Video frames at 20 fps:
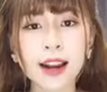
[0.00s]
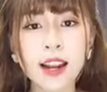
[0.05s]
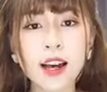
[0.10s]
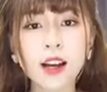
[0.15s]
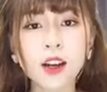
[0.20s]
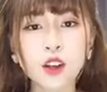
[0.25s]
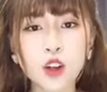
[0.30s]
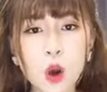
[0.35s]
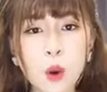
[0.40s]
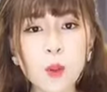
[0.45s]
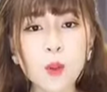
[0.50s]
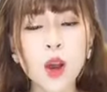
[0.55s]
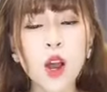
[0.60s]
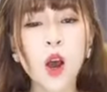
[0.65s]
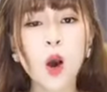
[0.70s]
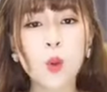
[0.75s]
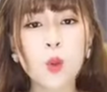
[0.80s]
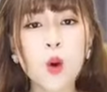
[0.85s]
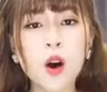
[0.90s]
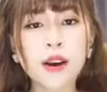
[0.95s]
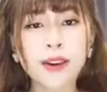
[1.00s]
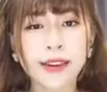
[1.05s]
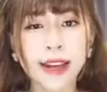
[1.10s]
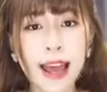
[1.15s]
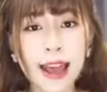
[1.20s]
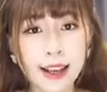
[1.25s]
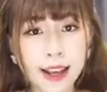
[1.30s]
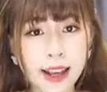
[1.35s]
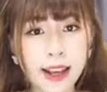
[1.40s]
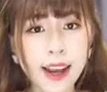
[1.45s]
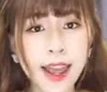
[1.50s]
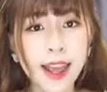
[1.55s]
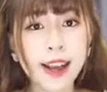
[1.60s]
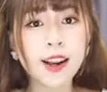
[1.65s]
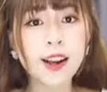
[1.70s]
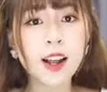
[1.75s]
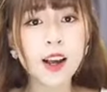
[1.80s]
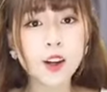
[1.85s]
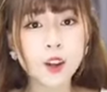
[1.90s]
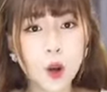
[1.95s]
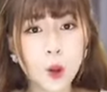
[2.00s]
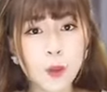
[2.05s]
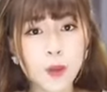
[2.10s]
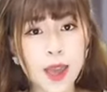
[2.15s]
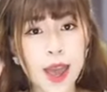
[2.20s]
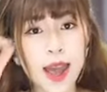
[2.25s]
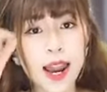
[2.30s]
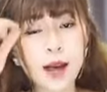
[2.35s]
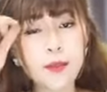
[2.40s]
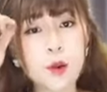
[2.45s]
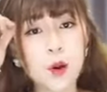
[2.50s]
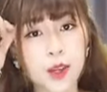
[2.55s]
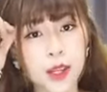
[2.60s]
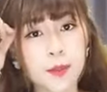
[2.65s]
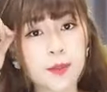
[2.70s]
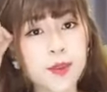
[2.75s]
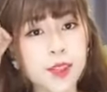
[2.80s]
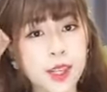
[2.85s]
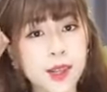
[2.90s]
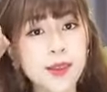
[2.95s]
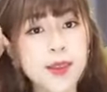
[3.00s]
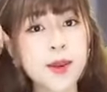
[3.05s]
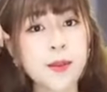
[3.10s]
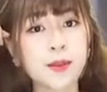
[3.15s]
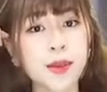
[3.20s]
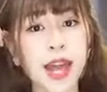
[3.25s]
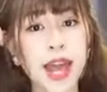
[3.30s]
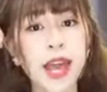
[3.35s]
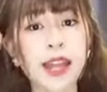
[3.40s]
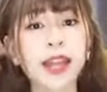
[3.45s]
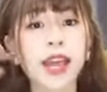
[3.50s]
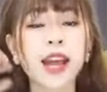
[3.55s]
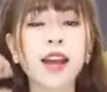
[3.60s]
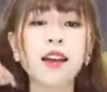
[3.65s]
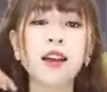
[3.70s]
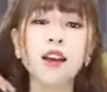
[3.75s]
lưng rút quần kaki đen lưng rút giá là 190 dùm na nha